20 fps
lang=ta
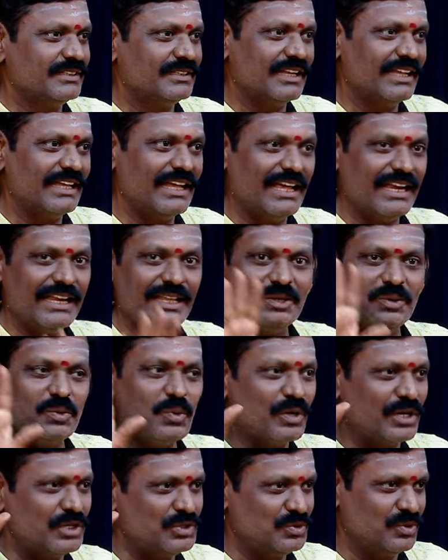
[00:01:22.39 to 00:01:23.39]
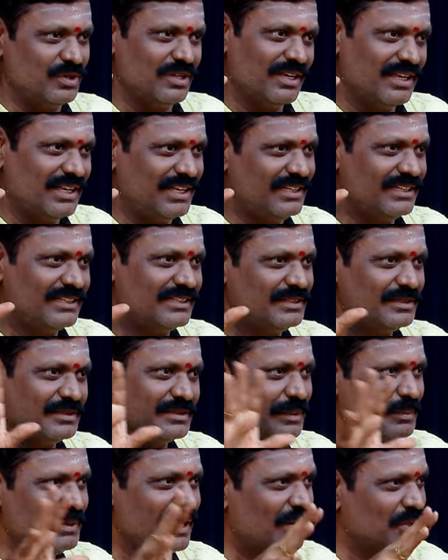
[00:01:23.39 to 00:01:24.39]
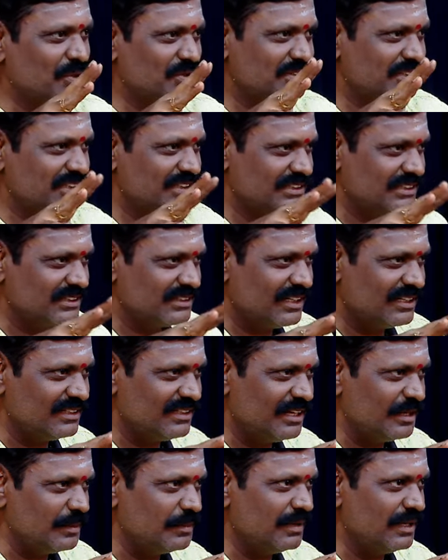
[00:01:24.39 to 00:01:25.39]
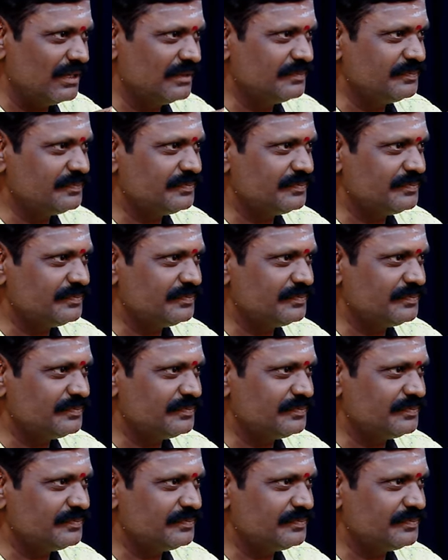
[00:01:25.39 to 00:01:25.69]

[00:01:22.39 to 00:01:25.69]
நான் யாரையும் குறை சொல்லலை எப்படி ஆட்டோ சஜஷன்னா தெரியுமா